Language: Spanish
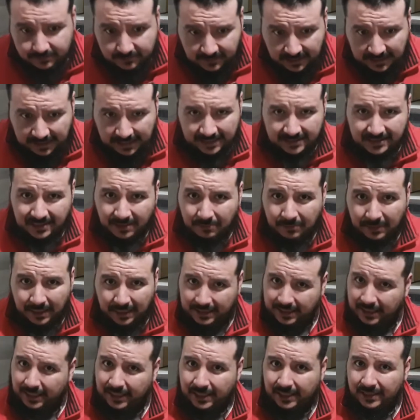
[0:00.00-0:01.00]
esa
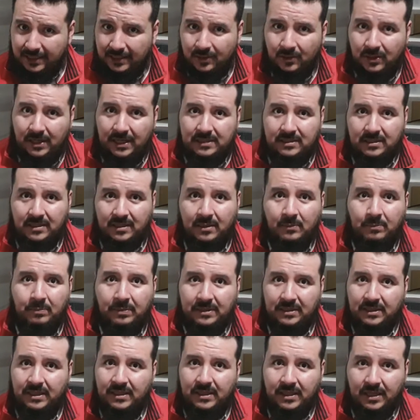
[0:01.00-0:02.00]
magia que logras de
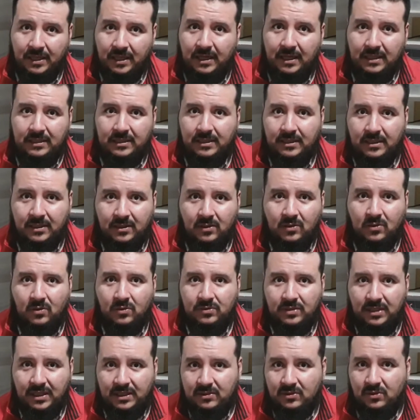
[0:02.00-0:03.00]
repente llegar a tener el
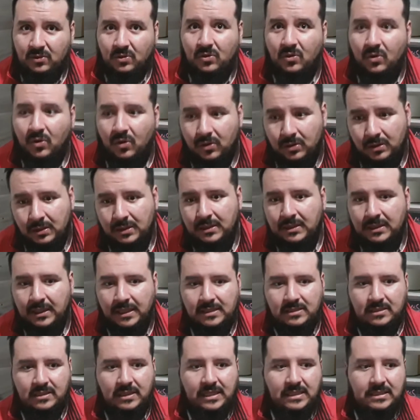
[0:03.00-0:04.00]
contacto con,
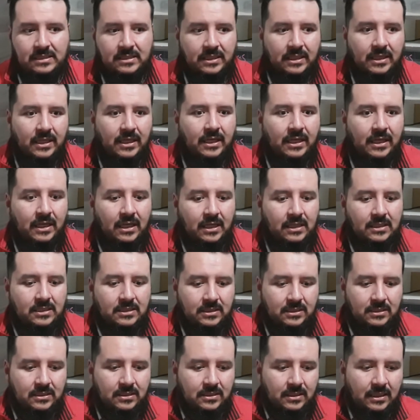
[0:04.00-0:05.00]
es,
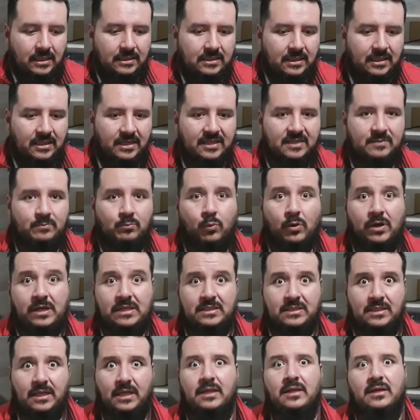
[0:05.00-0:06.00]
esa
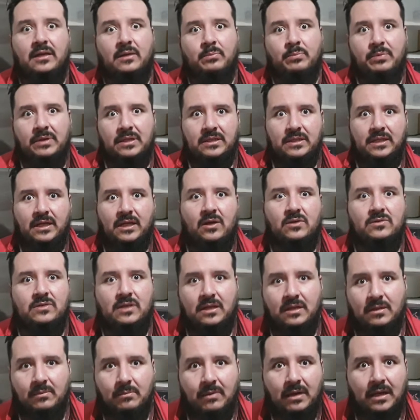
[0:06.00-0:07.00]
respuesta de repente de los
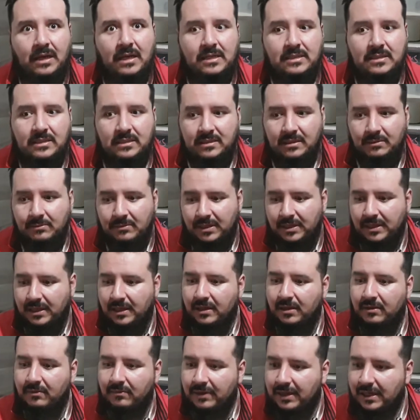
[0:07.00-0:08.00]
animales, esa magia
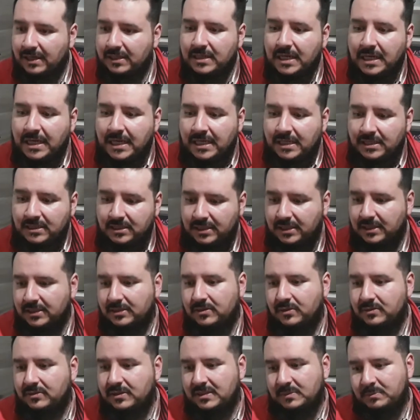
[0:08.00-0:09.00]
de ver
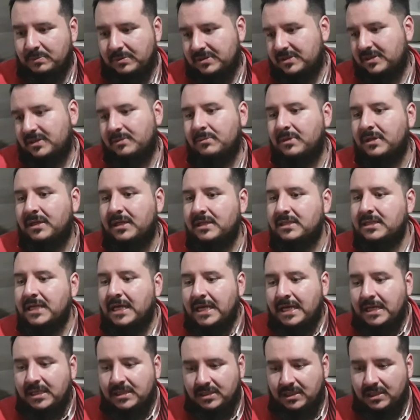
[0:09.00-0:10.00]
ciertos especímenes,
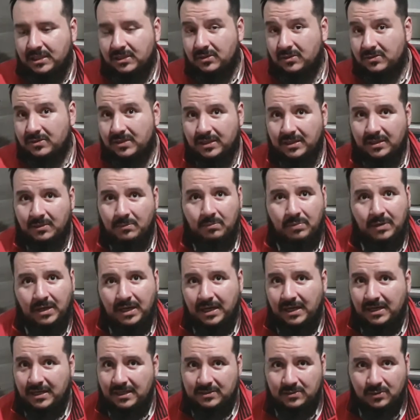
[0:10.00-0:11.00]
ciertos
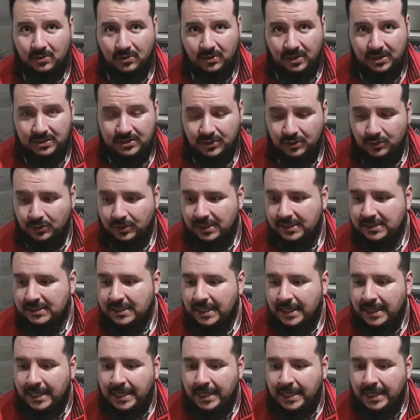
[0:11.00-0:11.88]
ejemplares, las coloraciones,